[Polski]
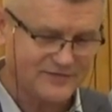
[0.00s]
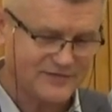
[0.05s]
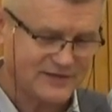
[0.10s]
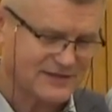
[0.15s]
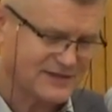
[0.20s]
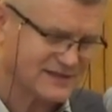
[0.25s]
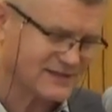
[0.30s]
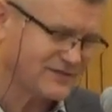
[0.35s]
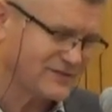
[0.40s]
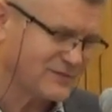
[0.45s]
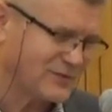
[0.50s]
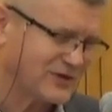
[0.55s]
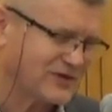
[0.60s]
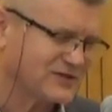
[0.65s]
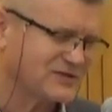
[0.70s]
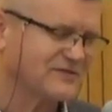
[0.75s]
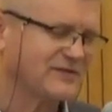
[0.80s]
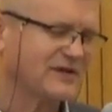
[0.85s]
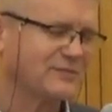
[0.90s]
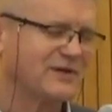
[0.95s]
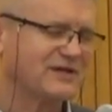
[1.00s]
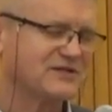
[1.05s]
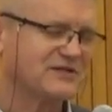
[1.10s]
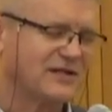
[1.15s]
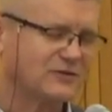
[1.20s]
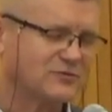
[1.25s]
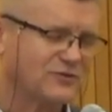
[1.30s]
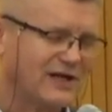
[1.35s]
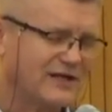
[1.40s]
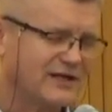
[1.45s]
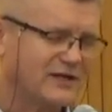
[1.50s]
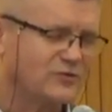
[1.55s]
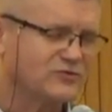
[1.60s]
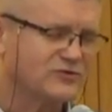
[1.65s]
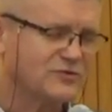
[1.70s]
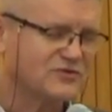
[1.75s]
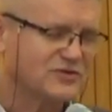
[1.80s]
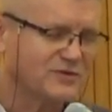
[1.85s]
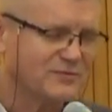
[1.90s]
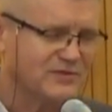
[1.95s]
i w ten czas, w tym okresie tak bardziej naturalnie
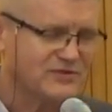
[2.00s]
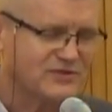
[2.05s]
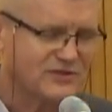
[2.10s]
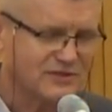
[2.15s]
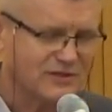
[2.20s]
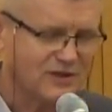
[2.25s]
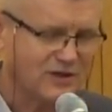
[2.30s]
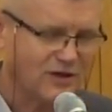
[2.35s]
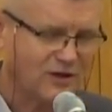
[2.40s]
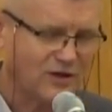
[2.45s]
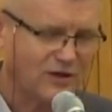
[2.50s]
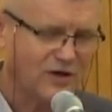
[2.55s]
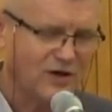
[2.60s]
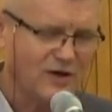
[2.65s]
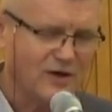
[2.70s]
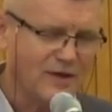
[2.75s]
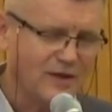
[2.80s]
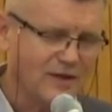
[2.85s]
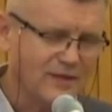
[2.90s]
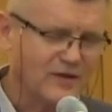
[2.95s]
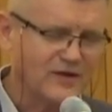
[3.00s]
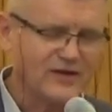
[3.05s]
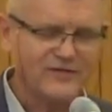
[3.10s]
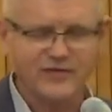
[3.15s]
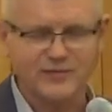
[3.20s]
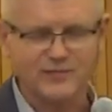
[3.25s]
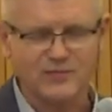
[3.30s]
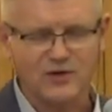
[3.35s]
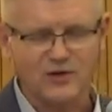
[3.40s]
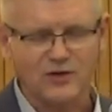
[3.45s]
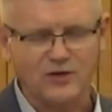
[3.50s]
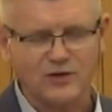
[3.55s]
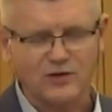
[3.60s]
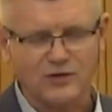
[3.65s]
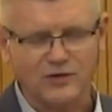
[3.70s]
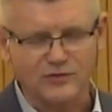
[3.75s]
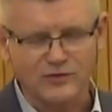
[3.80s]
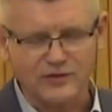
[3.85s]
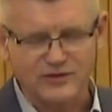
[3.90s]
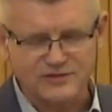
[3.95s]
ludziom się myśli o, no nie wiem,
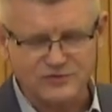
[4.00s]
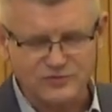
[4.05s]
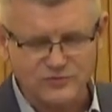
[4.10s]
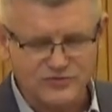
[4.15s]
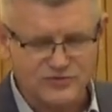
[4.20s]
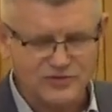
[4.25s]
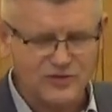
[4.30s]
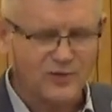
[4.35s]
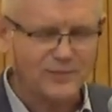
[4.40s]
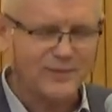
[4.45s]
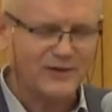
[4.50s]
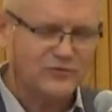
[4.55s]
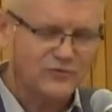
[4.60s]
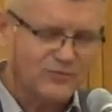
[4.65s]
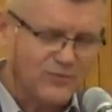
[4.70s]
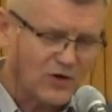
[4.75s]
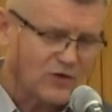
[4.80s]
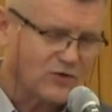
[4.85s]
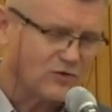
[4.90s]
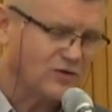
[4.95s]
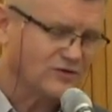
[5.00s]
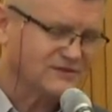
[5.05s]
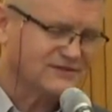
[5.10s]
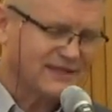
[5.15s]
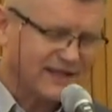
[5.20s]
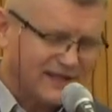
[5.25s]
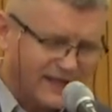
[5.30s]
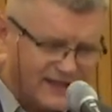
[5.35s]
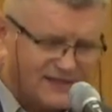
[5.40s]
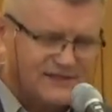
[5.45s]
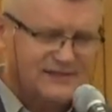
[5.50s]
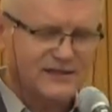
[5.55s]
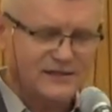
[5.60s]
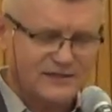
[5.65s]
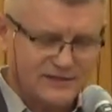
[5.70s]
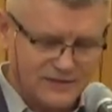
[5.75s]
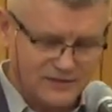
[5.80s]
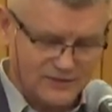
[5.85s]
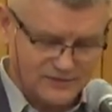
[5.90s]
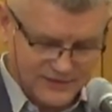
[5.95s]
o, o Jezusie, o Panu Bogu, o
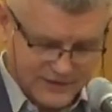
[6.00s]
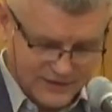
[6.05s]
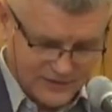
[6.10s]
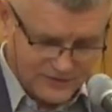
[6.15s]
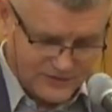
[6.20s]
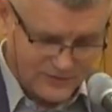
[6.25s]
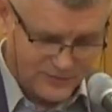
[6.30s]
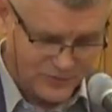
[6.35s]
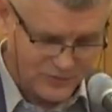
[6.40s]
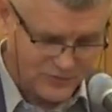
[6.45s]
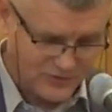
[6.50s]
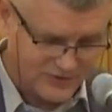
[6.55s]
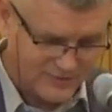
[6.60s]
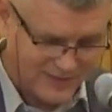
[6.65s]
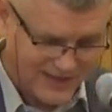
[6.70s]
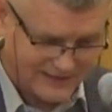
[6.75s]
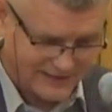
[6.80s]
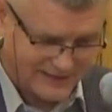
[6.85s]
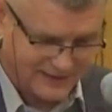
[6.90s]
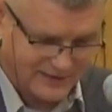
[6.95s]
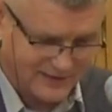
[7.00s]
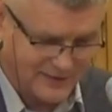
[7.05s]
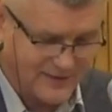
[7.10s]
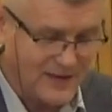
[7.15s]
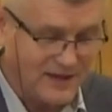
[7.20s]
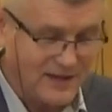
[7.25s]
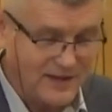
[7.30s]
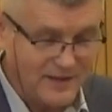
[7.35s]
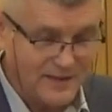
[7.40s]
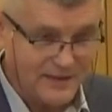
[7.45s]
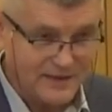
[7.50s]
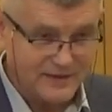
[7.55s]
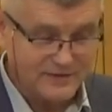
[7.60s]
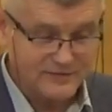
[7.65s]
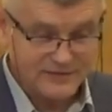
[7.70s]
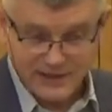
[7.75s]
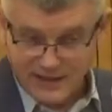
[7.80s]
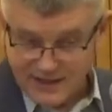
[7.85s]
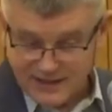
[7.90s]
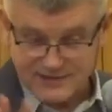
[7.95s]
stajence, o tego typu klimatach.
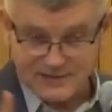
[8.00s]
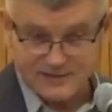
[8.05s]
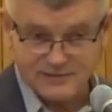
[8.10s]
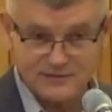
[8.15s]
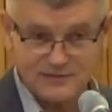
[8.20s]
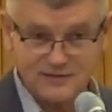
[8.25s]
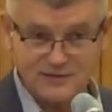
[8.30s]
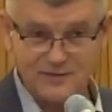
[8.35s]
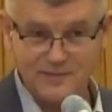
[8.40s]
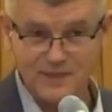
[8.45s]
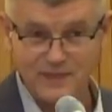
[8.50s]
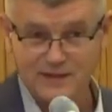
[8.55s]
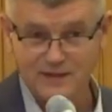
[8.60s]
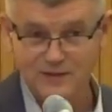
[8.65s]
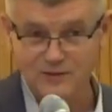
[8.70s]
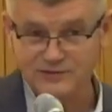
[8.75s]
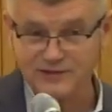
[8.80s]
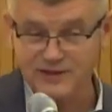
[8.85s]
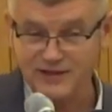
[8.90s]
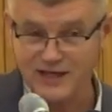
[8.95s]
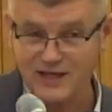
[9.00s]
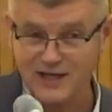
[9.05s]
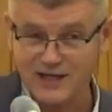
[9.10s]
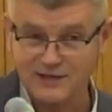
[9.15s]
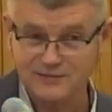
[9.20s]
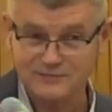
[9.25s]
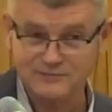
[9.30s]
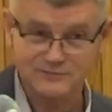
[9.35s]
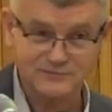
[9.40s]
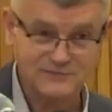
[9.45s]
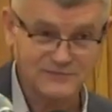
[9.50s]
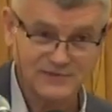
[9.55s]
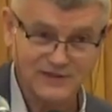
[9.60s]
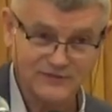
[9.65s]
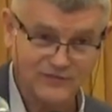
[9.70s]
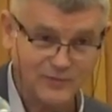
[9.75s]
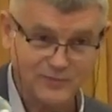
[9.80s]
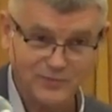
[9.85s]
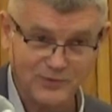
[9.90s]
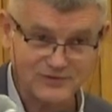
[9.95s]
I teraz loteria,
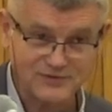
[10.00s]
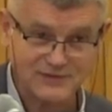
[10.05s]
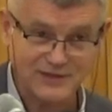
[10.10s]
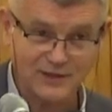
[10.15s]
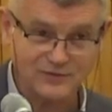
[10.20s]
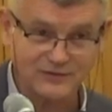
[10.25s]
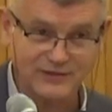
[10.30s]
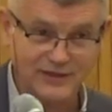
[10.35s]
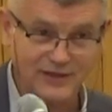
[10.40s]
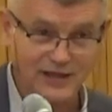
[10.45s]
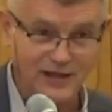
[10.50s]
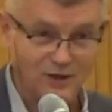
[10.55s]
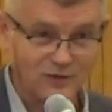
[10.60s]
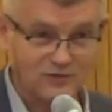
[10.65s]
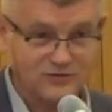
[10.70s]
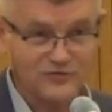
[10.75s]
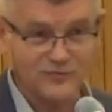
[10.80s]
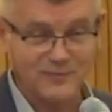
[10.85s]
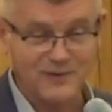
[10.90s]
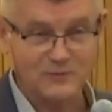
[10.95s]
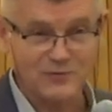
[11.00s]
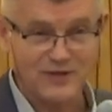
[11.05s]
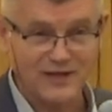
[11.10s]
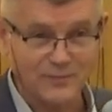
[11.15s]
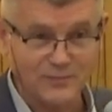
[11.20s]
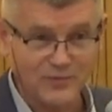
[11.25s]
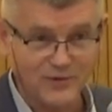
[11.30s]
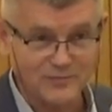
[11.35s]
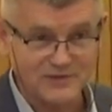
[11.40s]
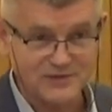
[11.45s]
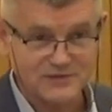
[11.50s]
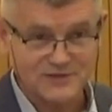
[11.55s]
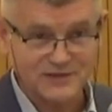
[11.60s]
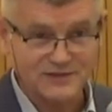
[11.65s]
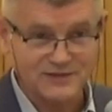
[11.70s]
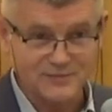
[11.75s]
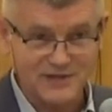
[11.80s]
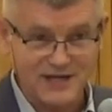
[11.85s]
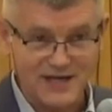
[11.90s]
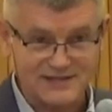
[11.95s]
nie wiem, polska loteria Lotto wpadła na pomysł,
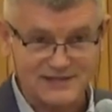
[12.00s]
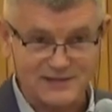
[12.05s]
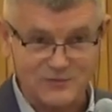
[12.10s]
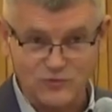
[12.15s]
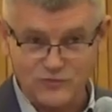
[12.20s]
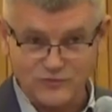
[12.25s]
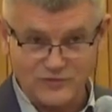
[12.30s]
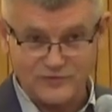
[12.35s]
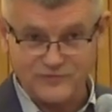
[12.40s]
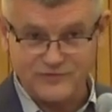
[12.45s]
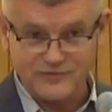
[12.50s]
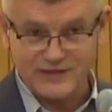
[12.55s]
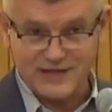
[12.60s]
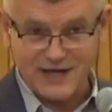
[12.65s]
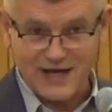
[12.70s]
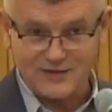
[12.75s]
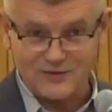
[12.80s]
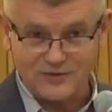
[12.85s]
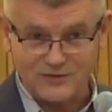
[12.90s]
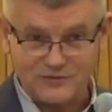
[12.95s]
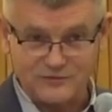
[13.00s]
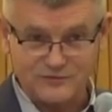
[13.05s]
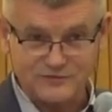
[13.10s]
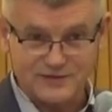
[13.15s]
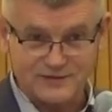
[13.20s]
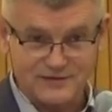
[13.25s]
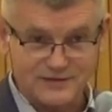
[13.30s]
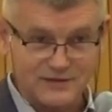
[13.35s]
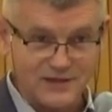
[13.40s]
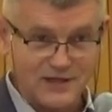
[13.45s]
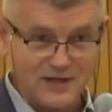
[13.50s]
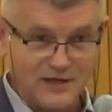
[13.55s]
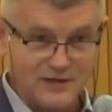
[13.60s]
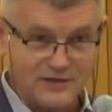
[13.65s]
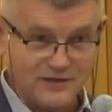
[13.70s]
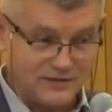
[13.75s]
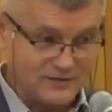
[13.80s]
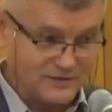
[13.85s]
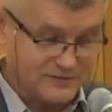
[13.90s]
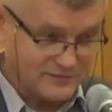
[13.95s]
że tym razem główną wygraną w tych
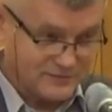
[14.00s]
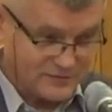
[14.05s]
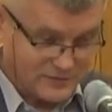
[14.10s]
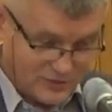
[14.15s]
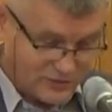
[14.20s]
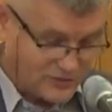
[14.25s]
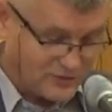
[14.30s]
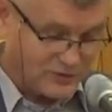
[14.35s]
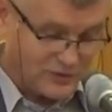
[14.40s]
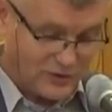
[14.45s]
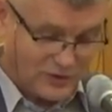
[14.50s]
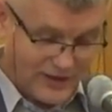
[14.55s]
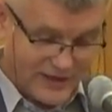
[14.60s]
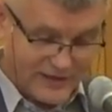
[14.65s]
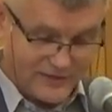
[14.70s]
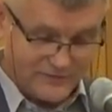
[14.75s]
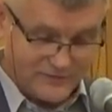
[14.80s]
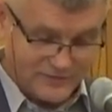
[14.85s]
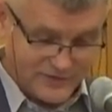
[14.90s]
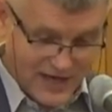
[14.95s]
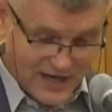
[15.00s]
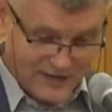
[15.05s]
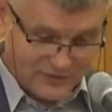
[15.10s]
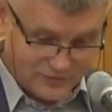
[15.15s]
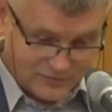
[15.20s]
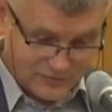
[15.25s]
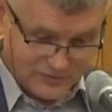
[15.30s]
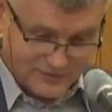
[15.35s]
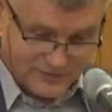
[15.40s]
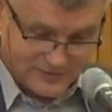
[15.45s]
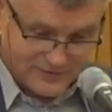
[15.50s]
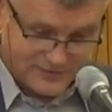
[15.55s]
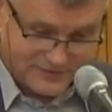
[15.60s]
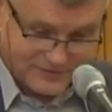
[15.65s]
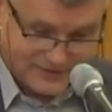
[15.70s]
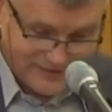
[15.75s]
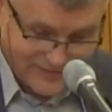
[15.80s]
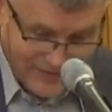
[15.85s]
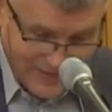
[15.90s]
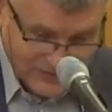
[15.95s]
y, kolejnym wydaniu,
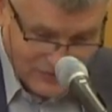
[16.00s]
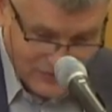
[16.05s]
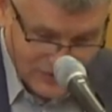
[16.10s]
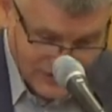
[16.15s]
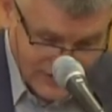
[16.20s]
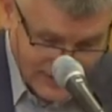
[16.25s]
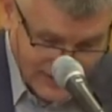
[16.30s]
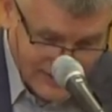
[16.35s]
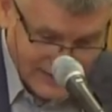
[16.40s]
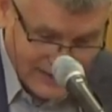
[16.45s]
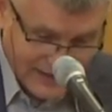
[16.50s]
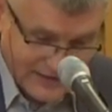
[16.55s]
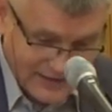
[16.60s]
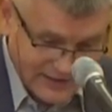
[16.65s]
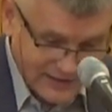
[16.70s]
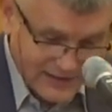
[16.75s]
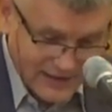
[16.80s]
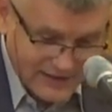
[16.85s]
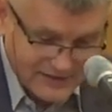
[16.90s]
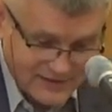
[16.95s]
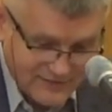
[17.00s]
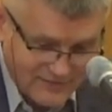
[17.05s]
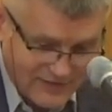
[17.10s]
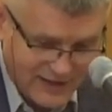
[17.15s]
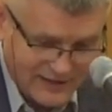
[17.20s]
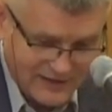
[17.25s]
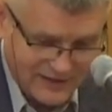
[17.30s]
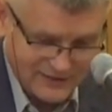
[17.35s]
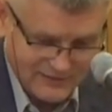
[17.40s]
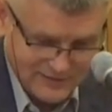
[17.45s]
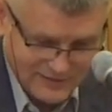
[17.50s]
nie wiem jak to się nazywa,